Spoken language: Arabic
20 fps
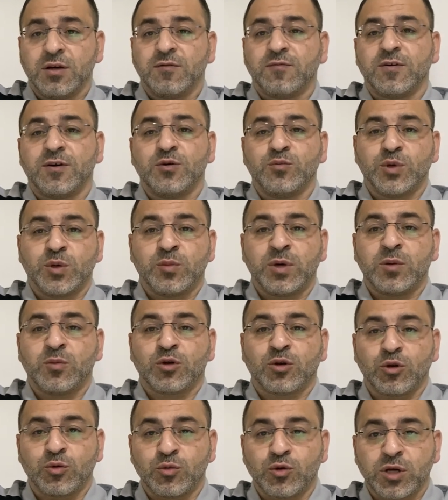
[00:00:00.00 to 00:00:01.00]
فهم ما
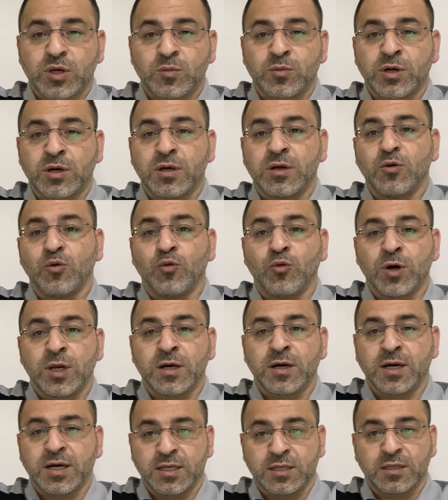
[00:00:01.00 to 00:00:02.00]
بيطلبوا خبره
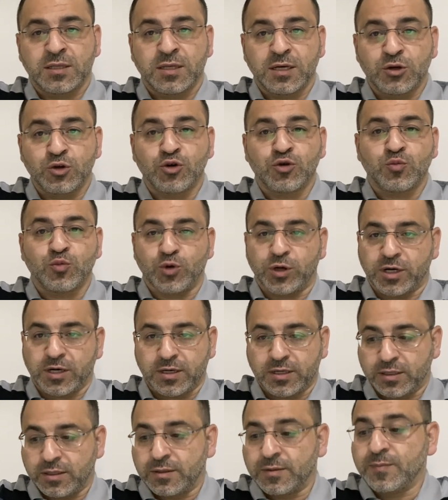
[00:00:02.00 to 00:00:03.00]
ولا حتى يوم
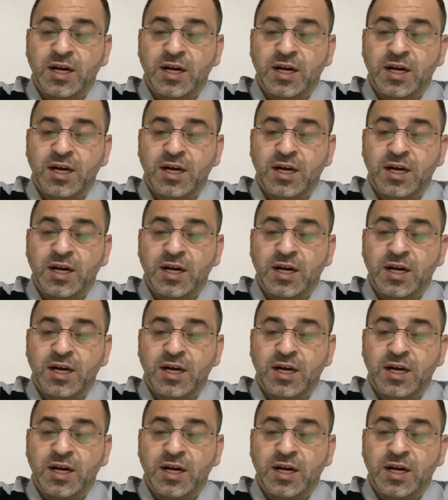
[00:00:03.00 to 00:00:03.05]
واحد